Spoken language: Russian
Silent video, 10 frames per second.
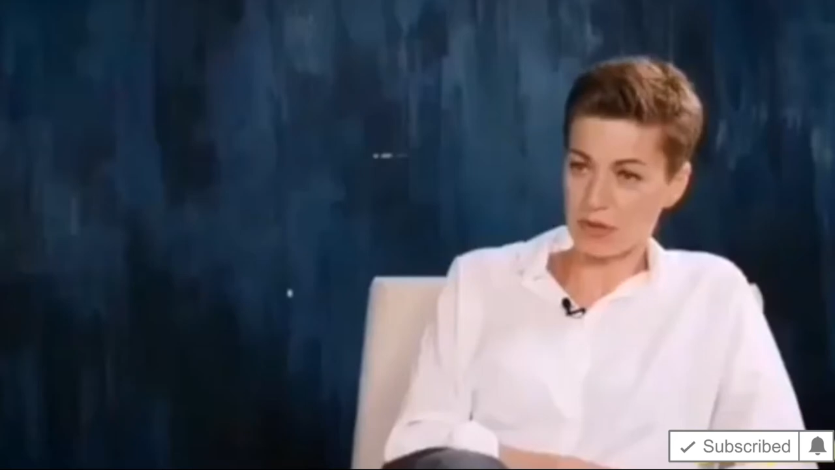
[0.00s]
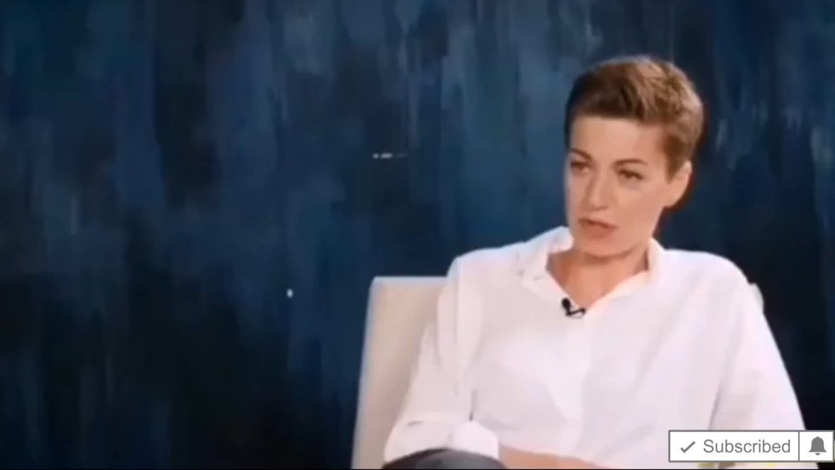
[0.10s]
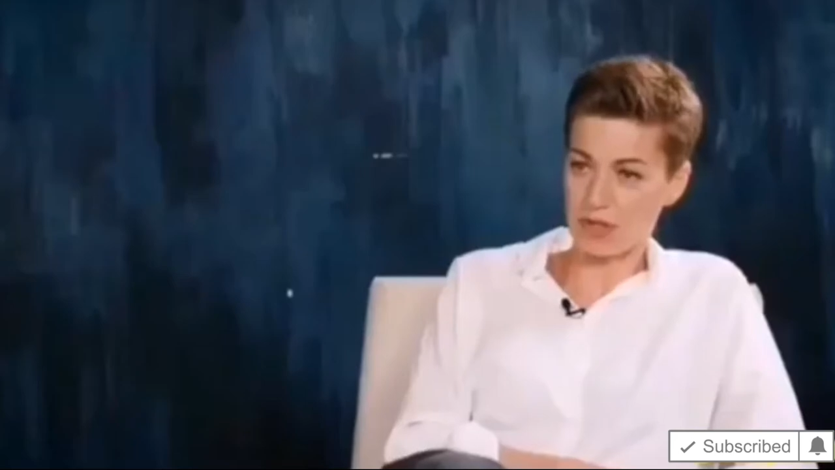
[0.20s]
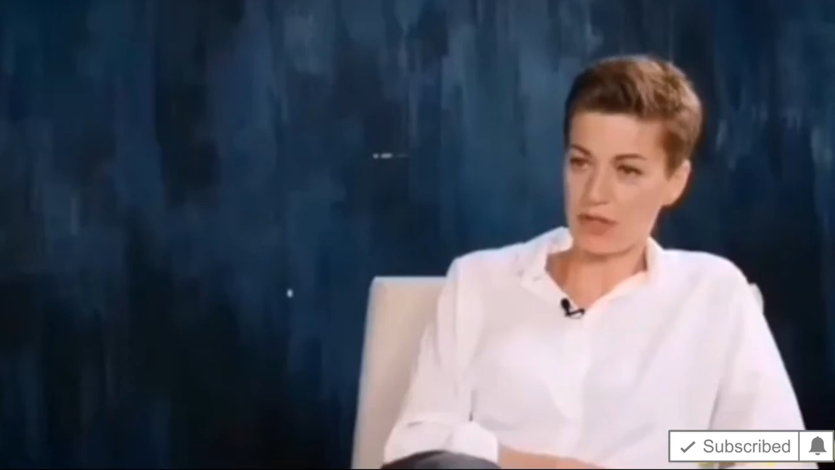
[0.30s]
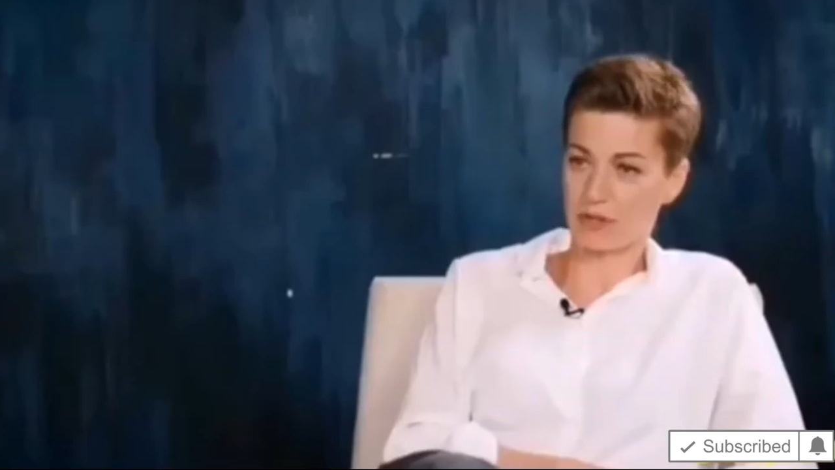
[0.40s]

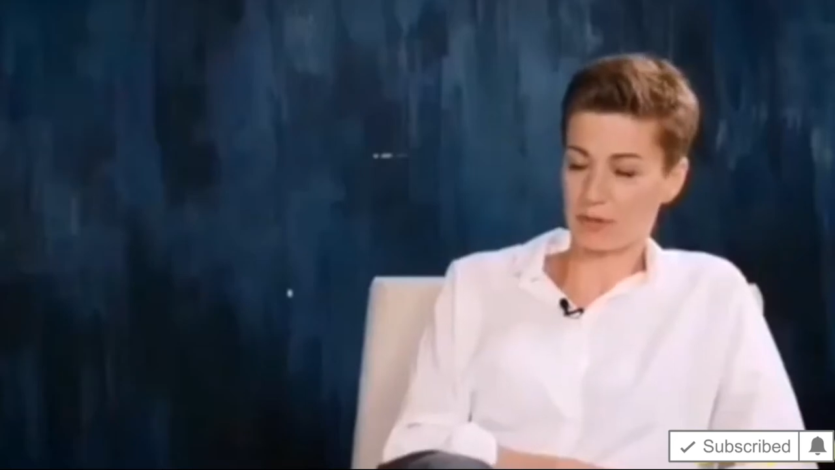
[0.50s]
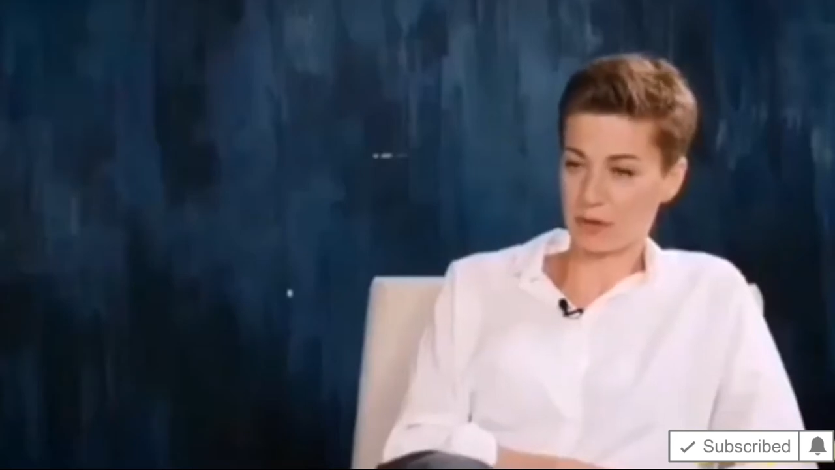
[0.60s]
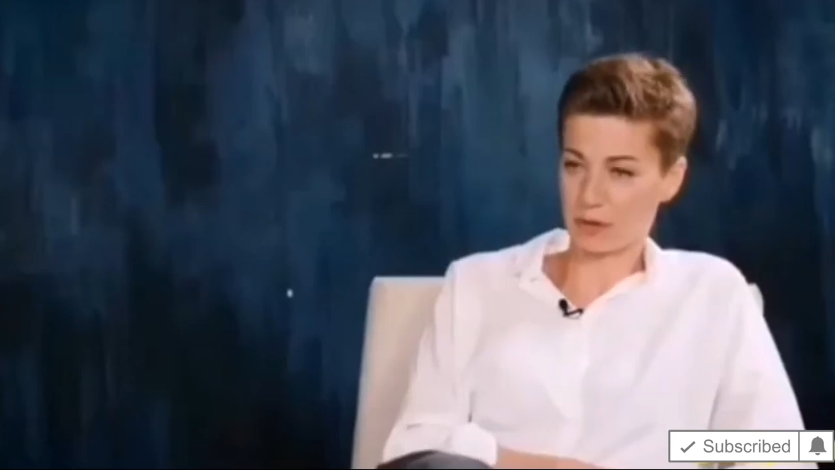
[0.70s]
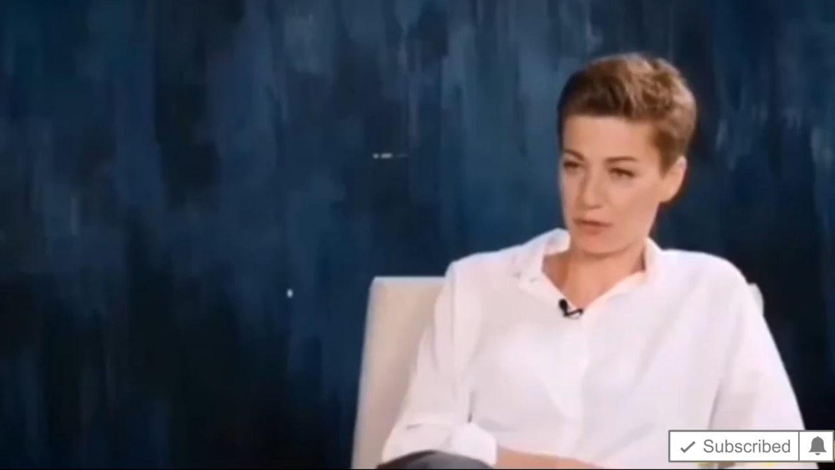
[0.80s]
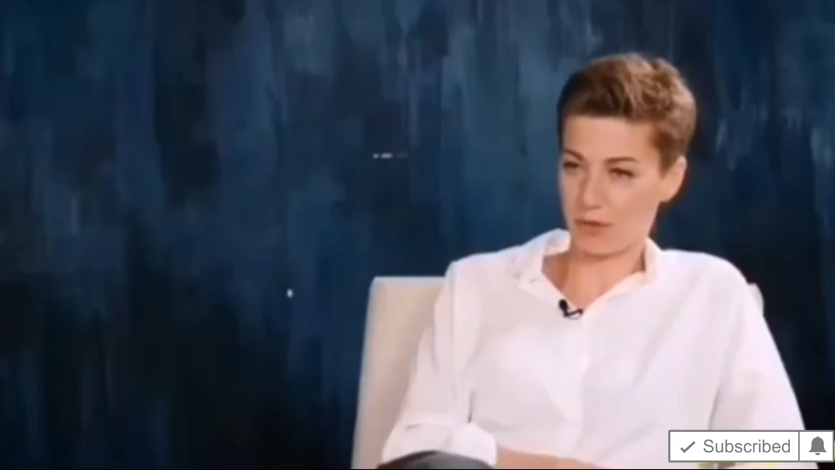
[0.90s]
Сколько
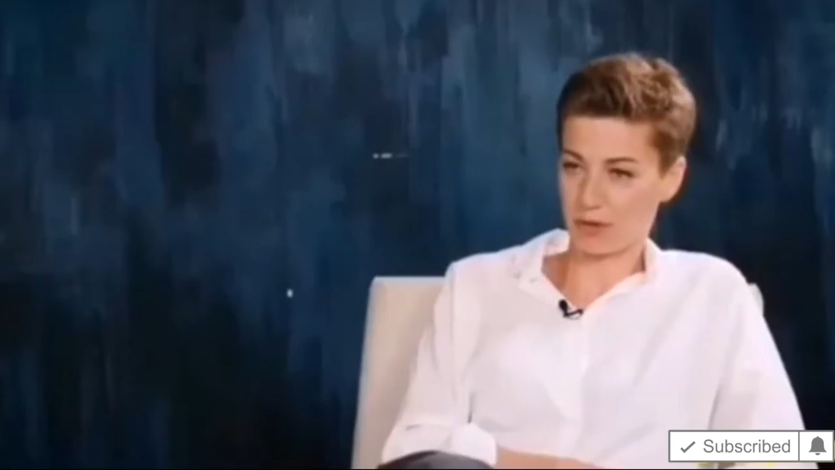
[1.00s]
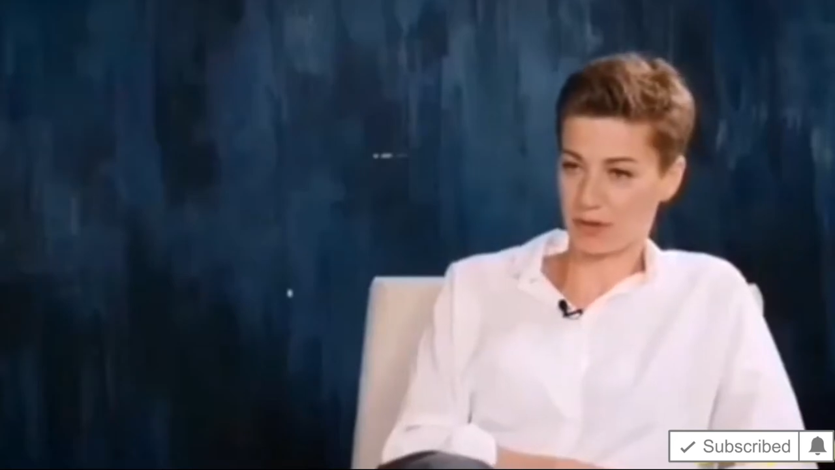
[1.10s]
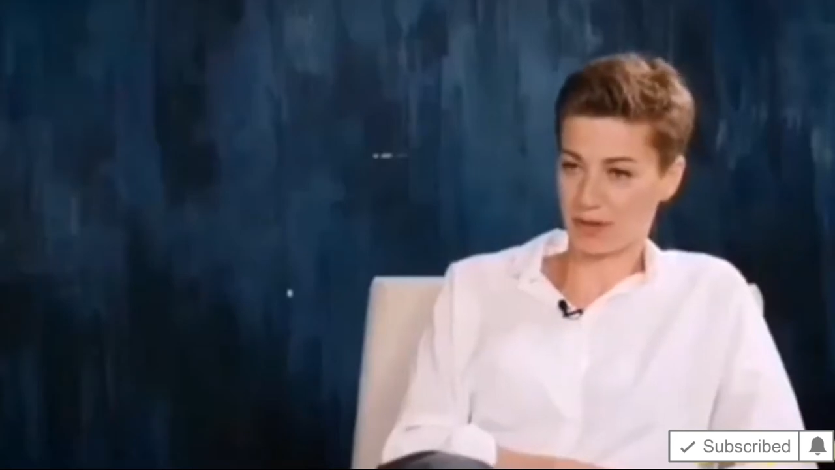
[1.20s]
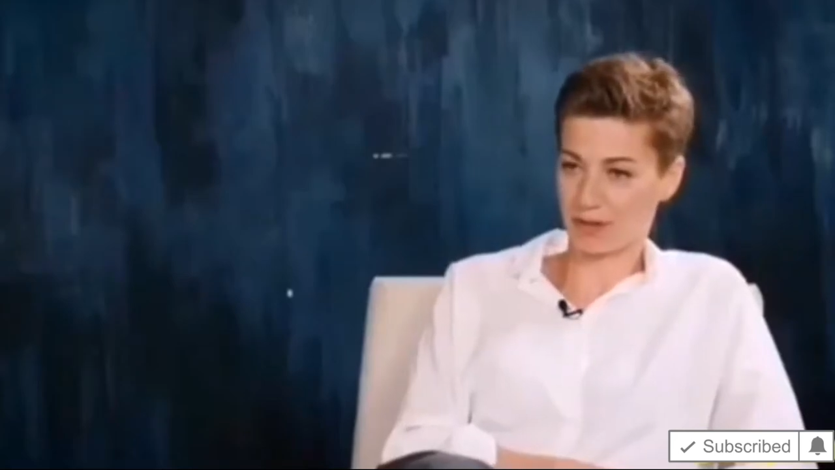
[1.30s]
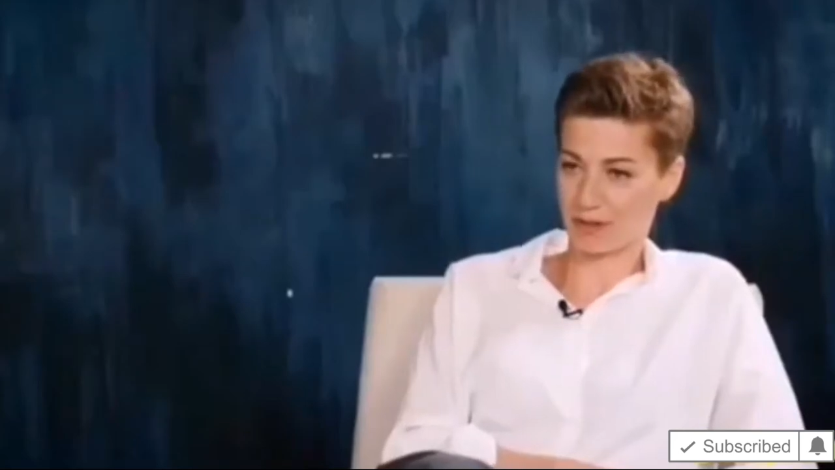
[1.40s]
денег вообще
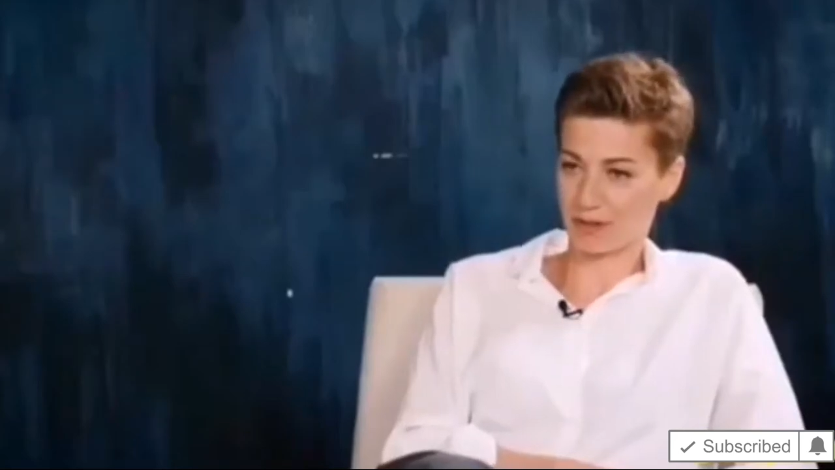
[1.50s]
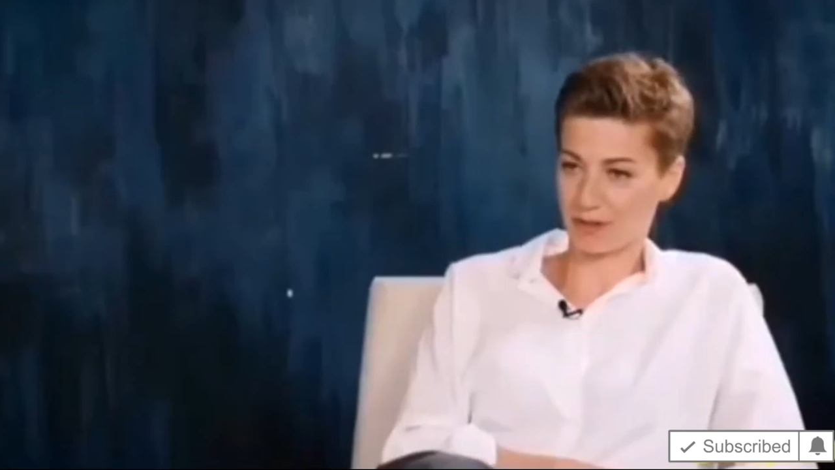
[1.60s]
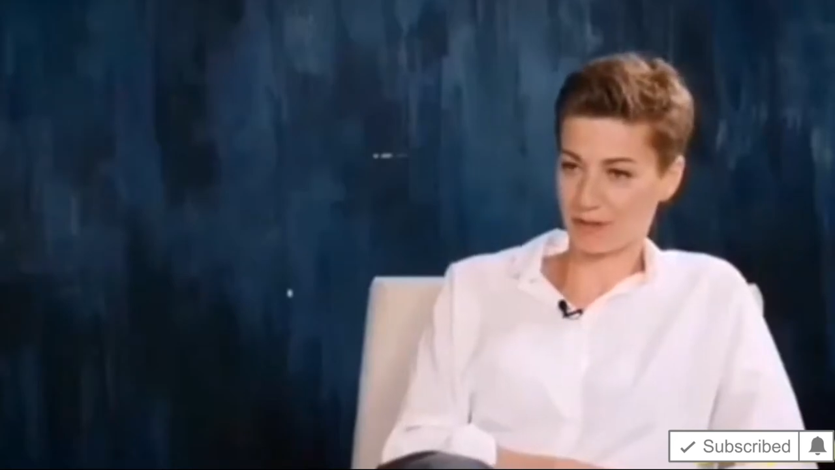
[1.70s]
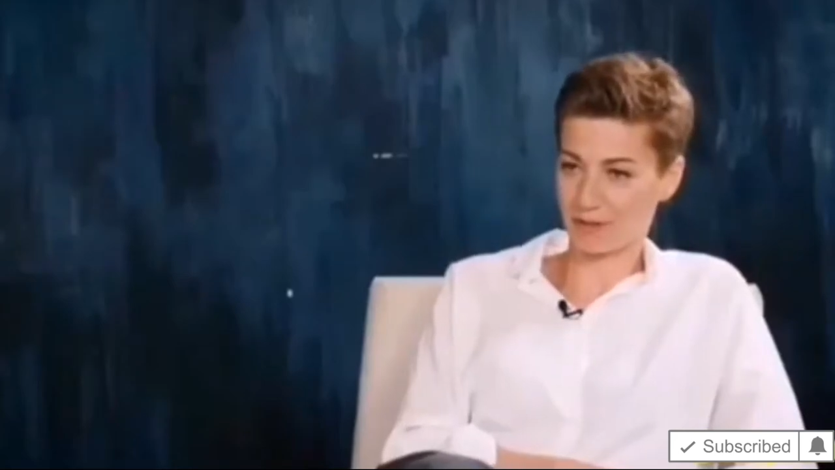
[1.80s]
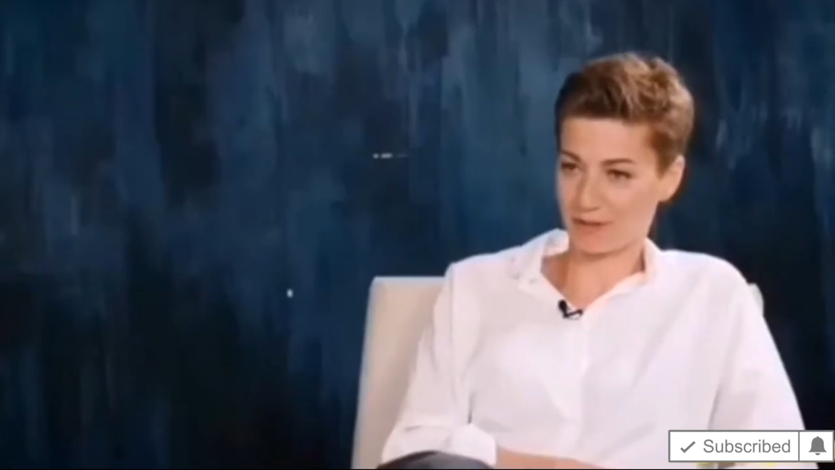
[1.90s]
нужно
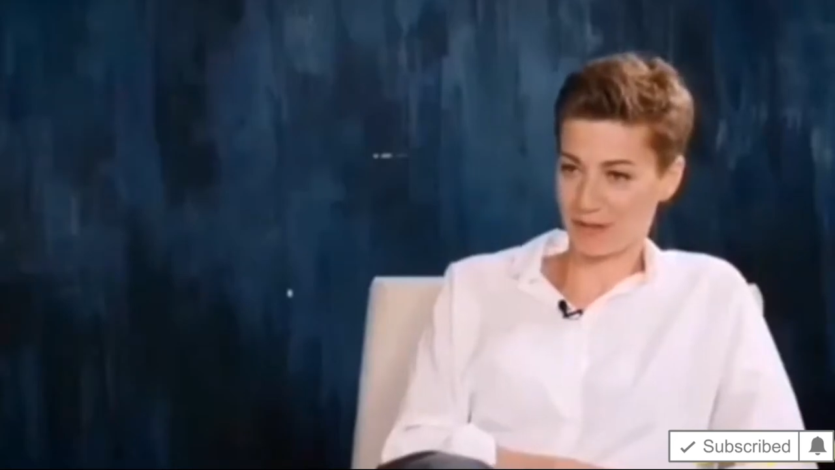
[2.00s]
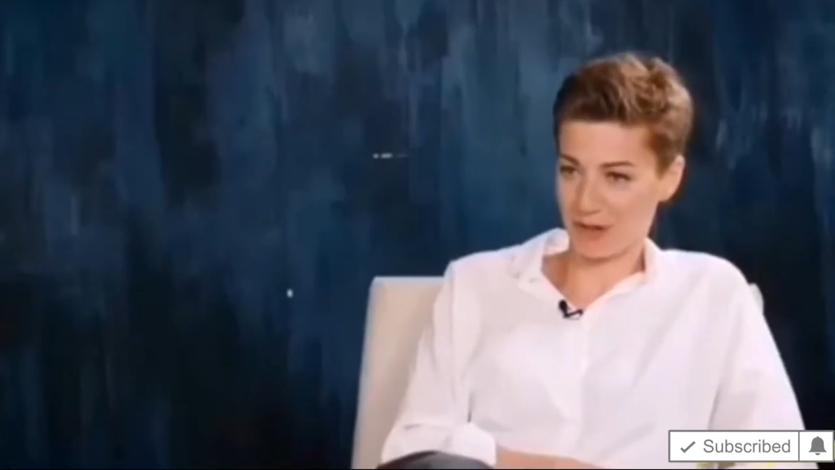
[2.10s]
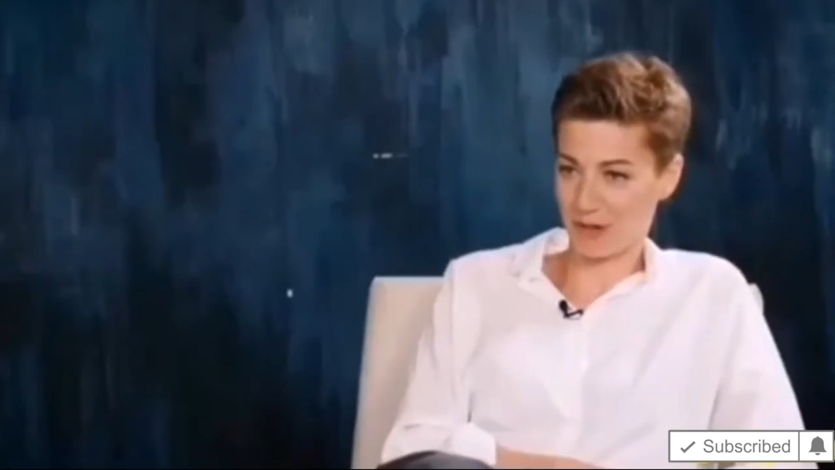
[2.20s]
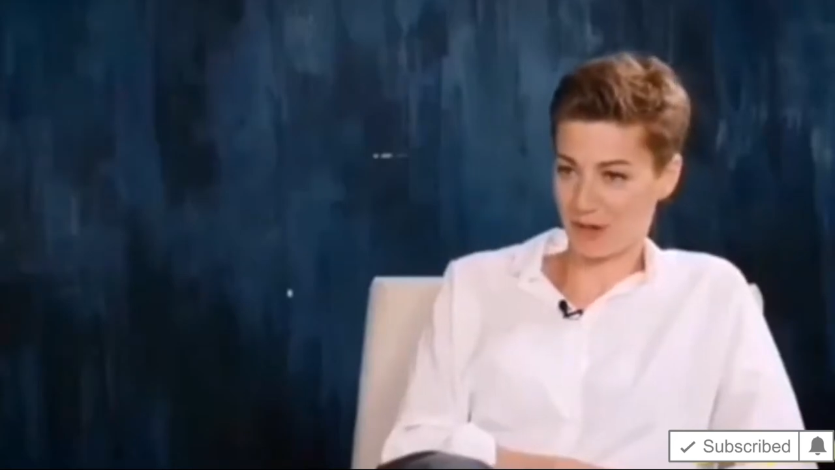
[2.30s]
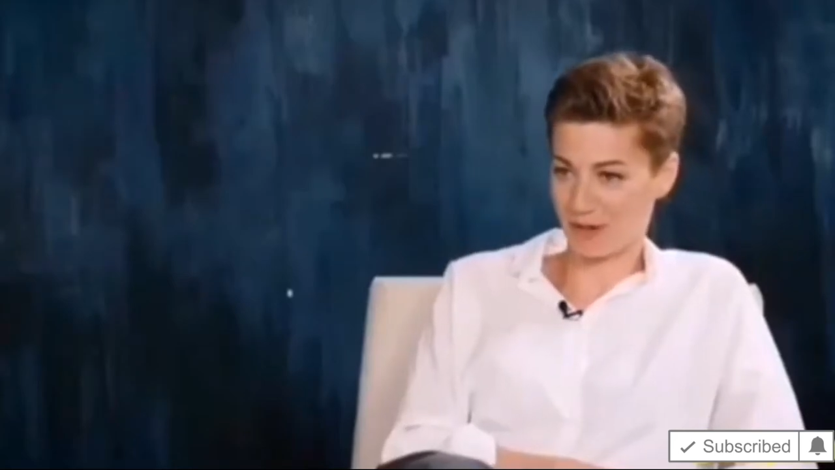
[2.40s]
для, для